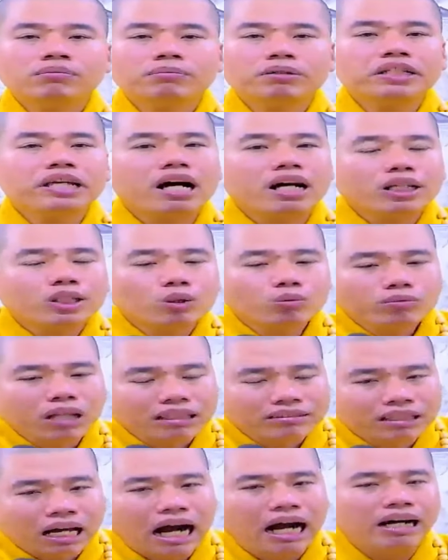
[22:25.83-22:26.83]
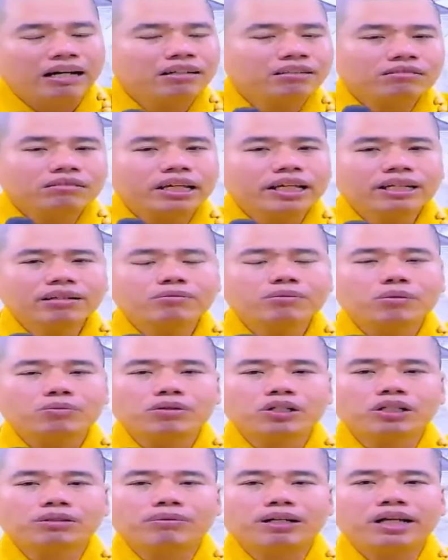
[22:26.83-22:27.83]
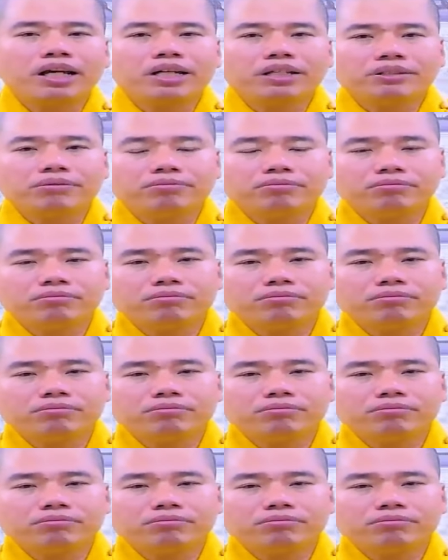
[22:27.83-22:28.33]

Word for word: bây giờ là chúng ta thẳng tiến một đường mà đi